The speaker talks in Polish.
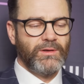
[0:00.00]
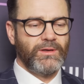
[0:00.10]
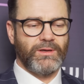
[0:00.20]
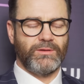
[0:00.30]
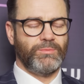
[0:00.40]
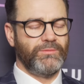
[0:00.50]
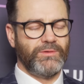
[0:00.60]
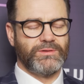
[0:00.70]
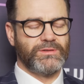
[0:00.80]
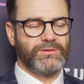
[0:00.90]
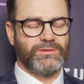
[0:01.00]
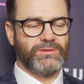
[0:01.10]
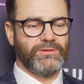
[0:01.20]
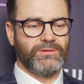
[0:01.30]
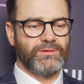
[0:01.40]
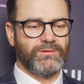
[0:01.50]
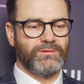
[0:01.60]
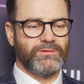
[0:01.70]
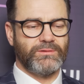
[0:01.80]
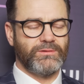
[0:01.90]
jak to powiedzieć,
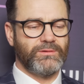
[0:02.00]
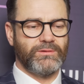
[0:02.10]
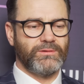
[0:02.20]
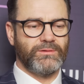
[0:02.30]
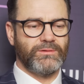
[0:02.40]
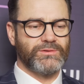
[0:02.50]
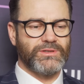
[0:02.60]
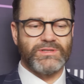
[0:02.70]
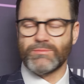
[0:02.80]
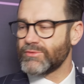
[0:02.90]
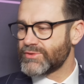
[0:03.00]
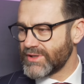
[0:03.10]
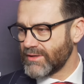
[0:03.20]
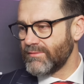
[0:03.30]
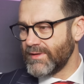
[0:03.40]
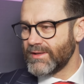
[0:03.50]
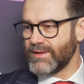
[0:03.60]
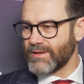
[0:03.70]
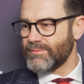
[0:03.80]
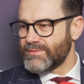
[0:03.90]
e, że jestem rozczarowany,
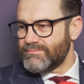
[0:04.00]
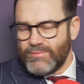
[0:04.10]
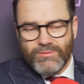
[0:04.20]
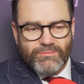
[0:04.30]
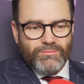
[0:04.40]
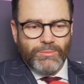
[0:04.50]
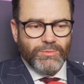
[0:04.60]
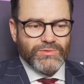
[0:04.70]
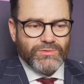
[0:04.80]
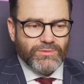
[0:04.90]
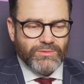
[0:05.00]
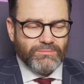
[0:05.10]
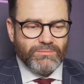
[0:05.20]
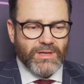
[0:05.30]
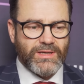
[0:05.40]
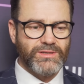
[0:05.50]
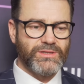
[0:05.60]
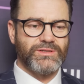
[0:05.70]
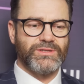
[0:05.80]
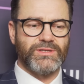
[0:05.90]
jakby no, po prostu no, takie
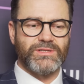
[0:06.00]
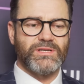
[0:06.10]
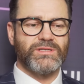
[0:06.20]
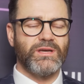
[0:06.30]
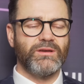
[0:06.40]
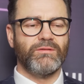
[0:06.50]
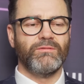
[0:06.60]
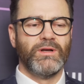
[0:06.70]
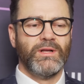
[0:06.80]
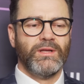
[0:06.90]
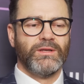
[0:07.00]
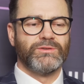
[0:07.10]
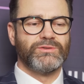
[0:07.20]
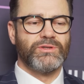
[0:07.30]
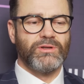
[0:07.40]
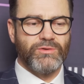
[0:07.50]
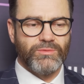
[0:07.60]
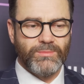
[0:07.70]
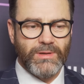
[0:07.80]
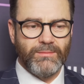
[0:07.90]
rzeczy się zdarzają,
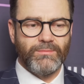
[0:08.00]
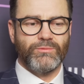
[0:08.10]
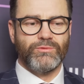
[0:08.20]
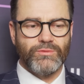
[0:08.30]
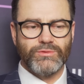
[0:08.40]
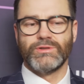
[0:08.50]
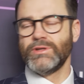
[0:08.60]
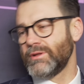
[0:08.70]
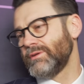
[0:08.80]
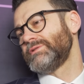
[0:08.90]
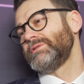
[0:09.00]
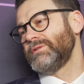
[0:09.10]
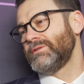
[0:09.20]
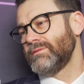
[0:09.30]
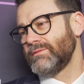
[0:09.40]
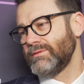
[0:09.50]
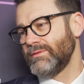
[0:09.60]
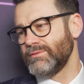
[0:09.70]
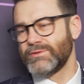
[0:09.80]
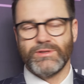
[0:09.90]
tylko mam duży niedosyt
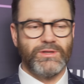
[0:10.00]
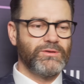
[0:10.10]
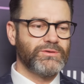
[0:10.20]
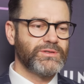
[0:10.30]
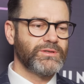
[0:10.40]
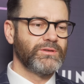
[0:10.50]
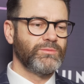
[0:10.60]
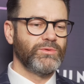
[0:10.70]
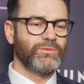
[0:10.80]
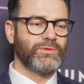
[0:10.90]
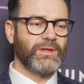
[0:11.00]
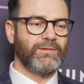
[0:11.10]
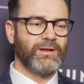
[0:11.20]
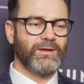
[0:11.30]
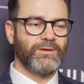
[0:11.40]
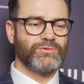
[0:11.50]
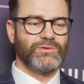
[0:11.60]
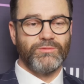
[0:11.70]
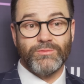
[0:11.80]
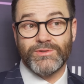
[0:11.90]
duży niedosyt, no bo ta walka już
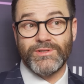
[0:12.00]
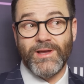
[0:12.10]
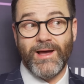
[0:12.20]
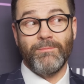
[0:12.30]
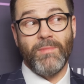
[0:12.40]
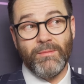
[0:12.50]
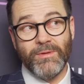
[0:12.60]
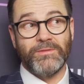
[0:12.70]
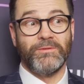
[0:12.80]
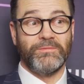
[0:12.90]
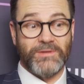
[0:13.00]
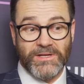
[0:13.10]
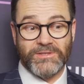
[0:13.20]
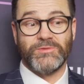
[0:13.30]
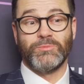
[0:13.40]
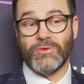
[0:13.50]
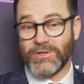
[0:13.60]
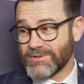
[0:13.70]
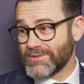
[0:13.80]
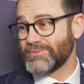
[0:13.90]
nie wróci, a Mamet no, w trakcie
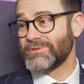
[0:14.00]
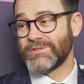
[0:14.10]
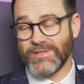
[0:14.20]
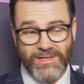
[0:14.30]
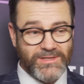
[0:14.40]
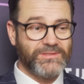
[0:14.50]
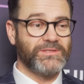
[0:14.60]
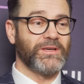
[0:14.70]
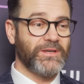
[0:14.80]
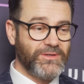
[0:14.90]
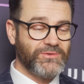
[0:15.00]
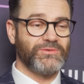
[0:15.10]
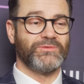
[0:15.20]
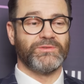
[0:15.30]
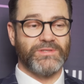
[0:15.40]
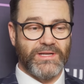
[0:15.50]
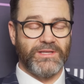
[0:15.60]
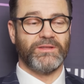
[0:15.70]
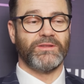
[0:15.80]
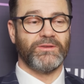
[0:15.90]
pokazał, że znalazł jakieś
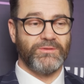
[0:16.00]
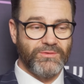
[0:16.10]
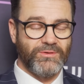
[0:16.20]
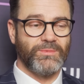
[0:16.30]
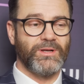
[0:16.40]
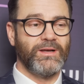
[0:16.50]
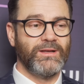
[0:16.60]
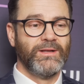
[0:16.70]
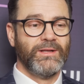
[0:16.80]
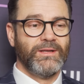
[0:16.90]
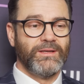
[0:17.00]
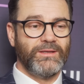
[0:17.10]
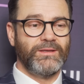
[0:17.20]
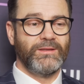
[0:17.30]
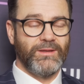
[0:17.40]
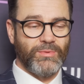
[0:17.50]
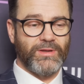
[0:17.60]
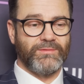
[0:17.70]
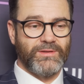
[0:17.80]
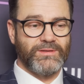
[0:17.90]
rozwiązanie na tego Tomka i
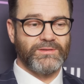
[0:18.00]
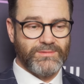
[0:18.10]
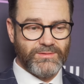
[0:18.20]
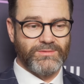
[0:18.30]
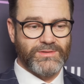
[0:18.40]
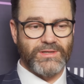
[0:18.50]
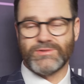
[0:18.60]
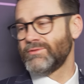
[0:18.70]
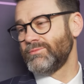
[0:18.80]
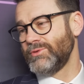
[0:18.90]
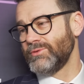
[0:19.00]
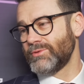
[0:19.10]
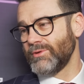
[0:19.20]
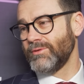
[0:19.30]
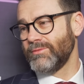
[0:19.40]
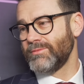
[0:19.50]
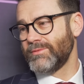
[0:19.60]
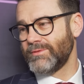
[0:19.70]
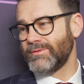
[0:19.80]
naprawdę no, z każdą minutą